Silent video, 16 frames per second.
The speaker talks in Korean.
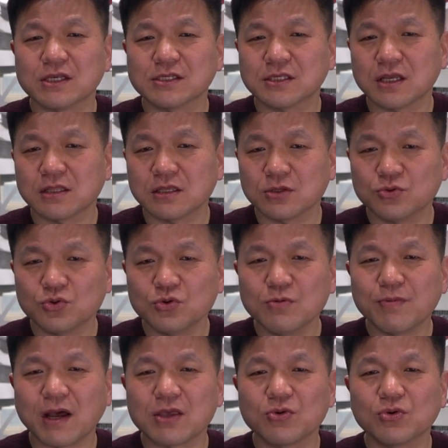
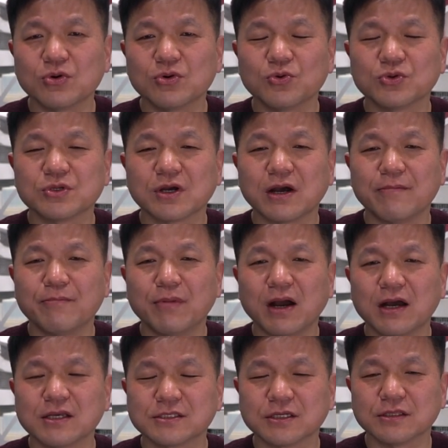SAT2 바이오를 요청한
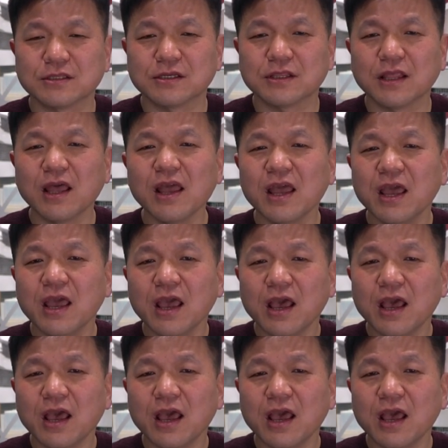바가 있었는데